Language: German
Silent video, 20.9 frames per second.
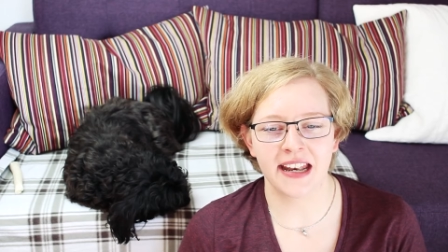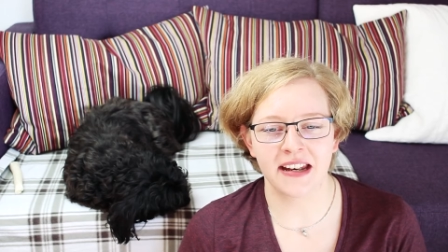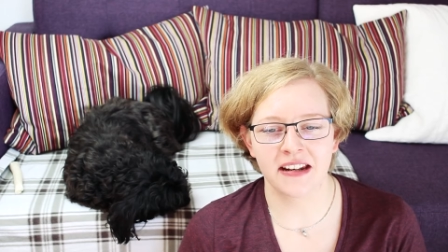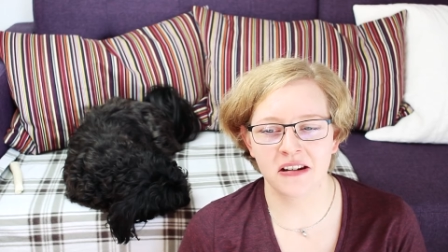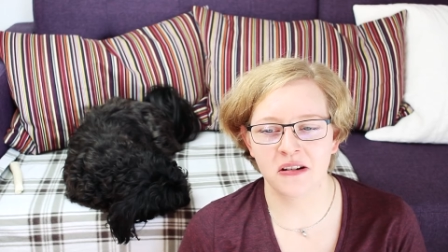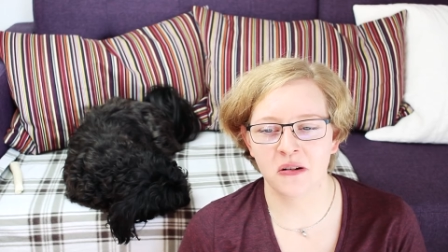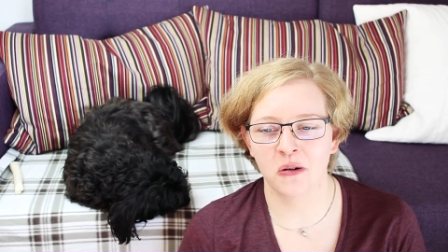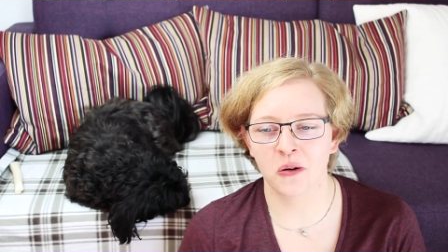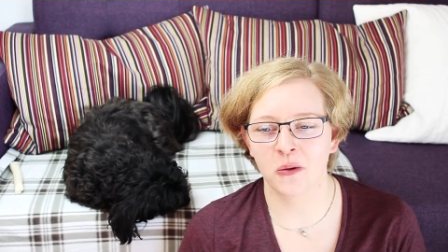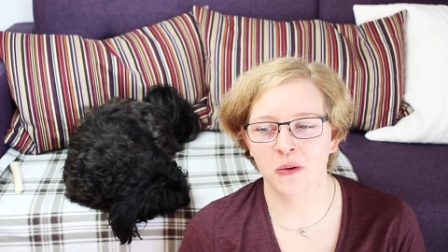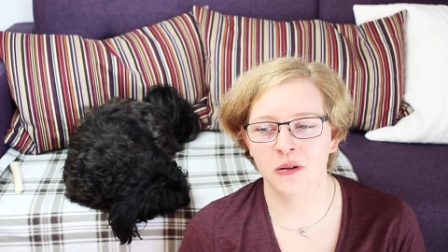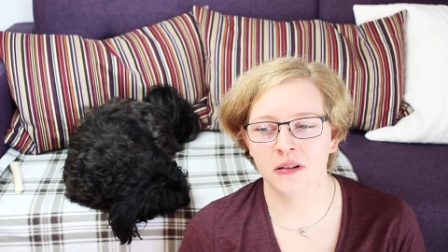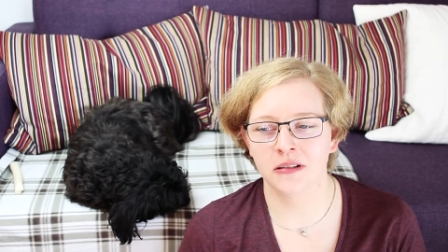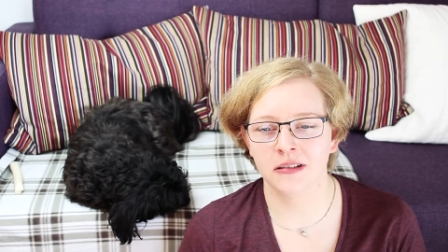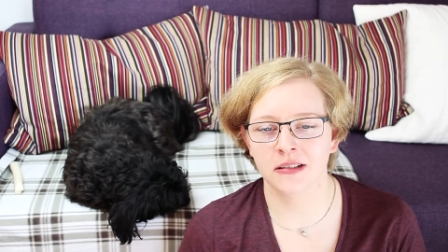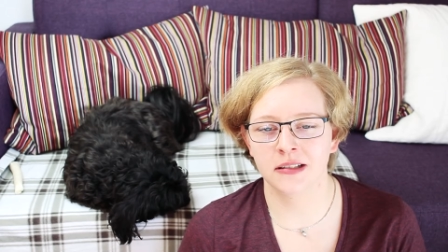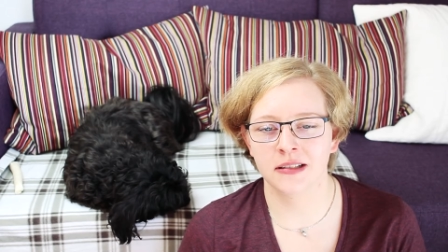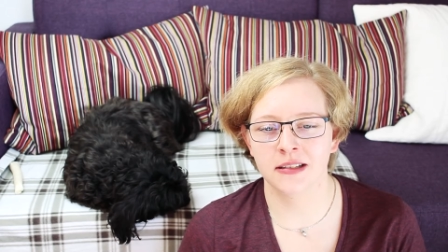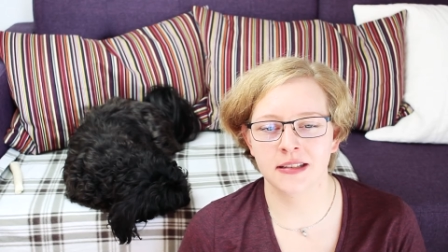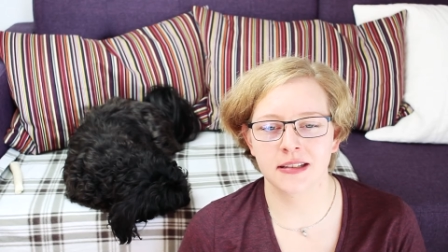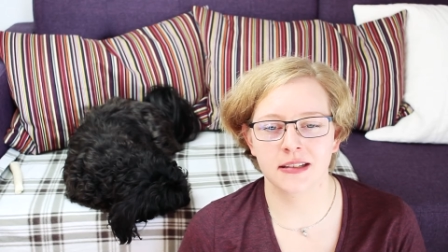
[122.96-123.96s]

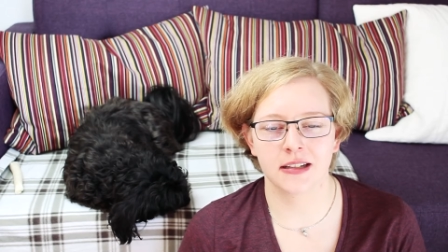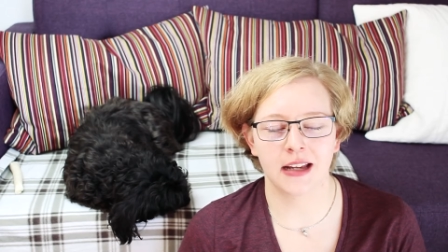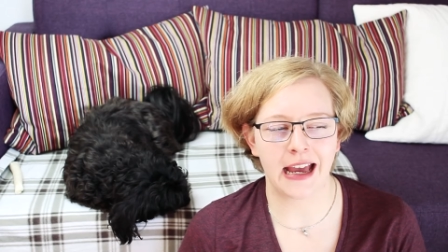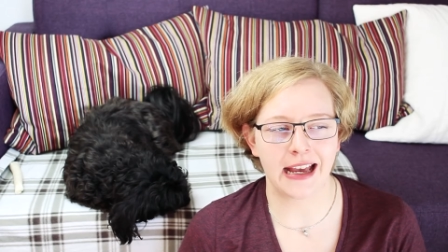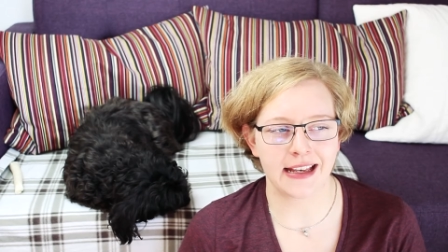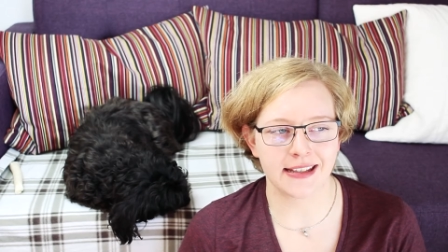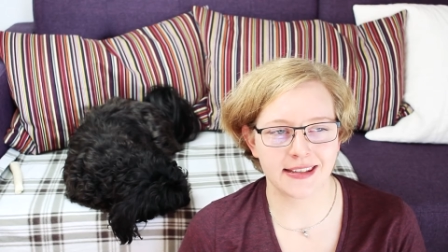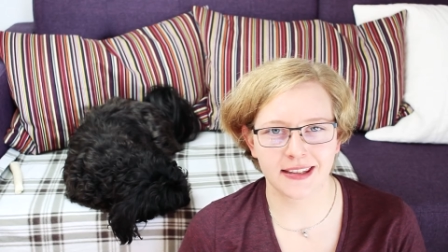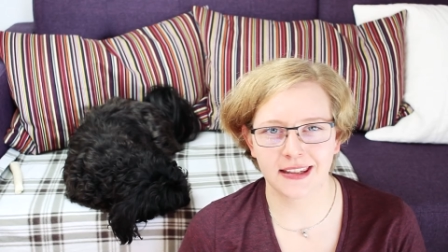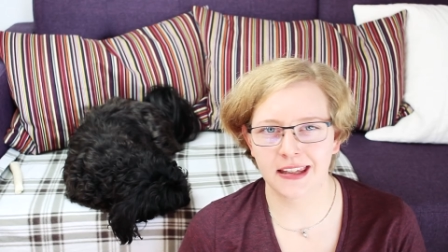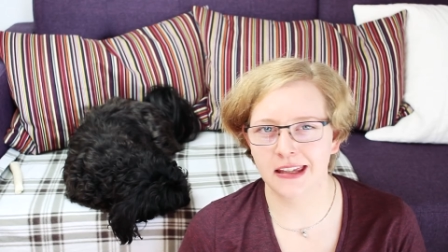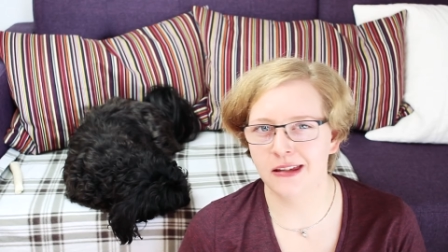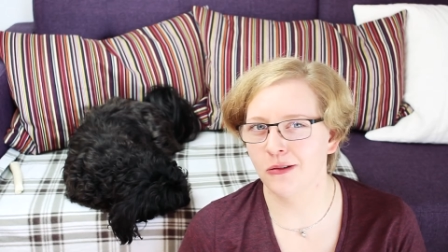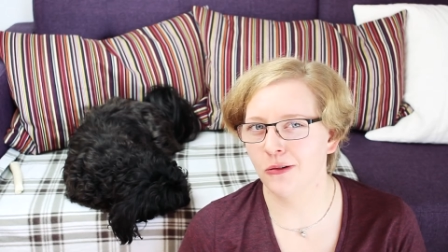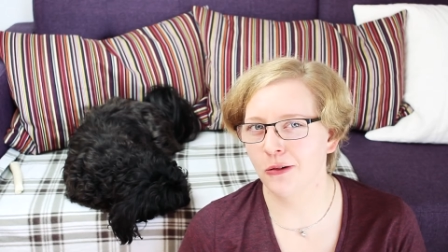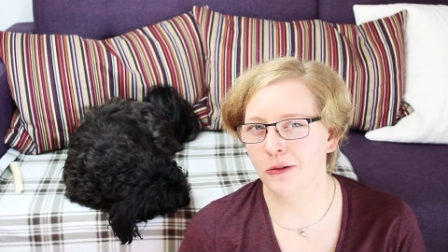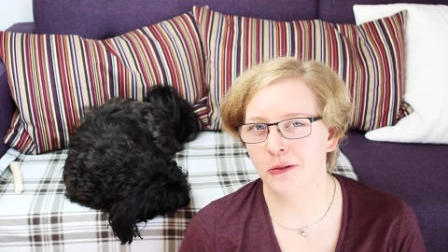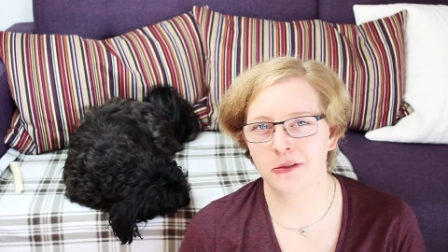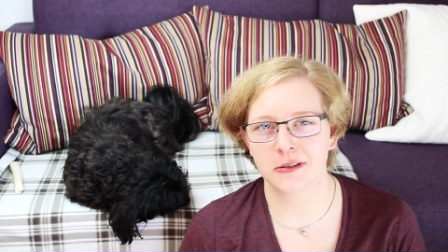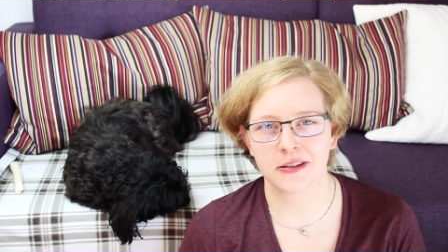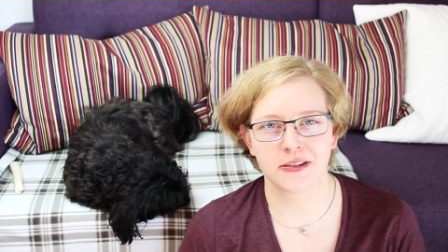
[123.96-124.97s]
Sennenhund,
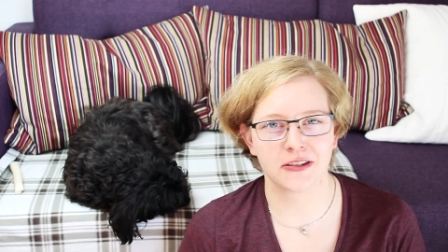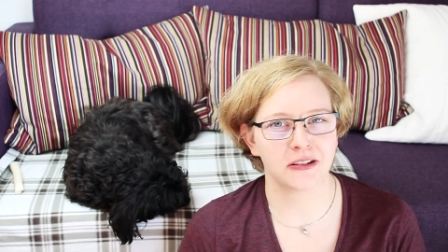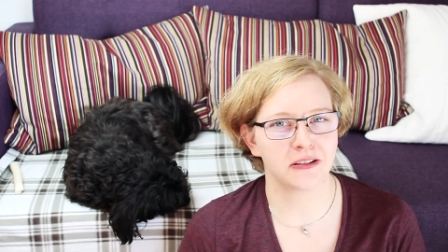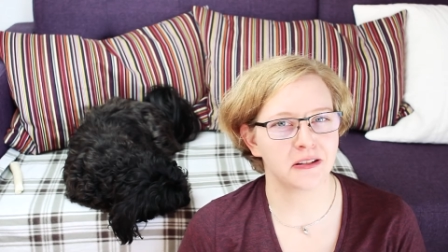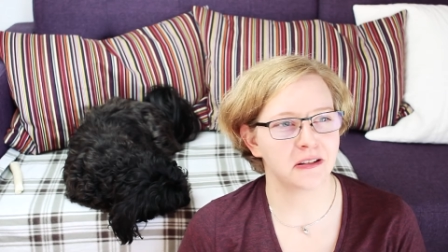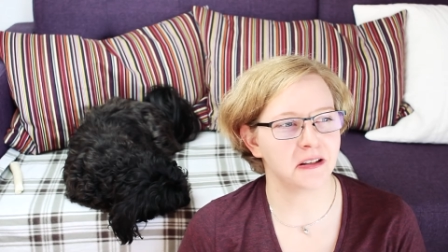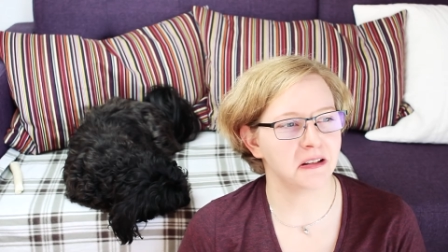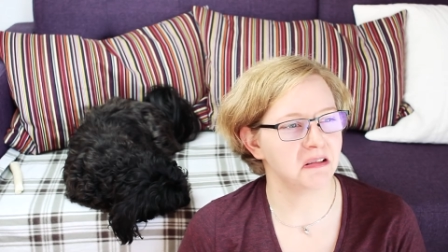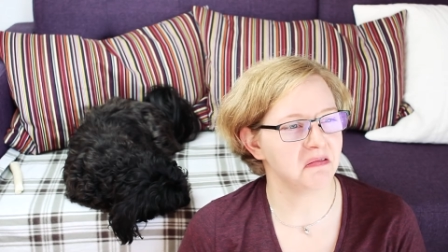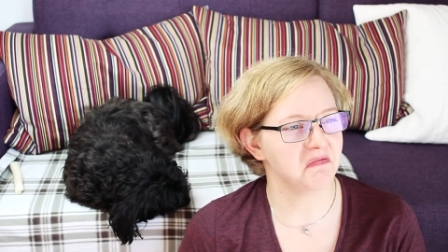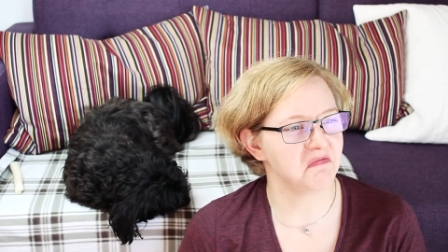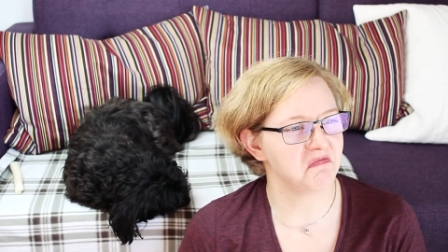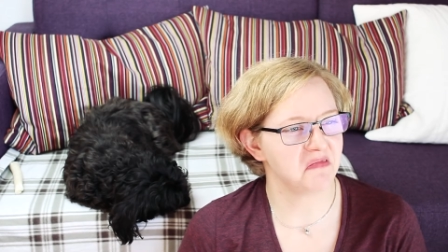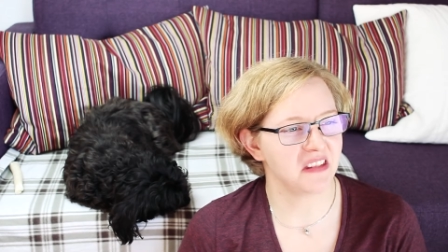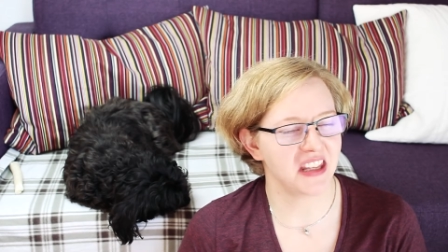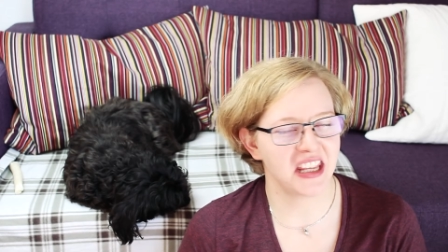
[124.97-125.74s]
Husky-Größe,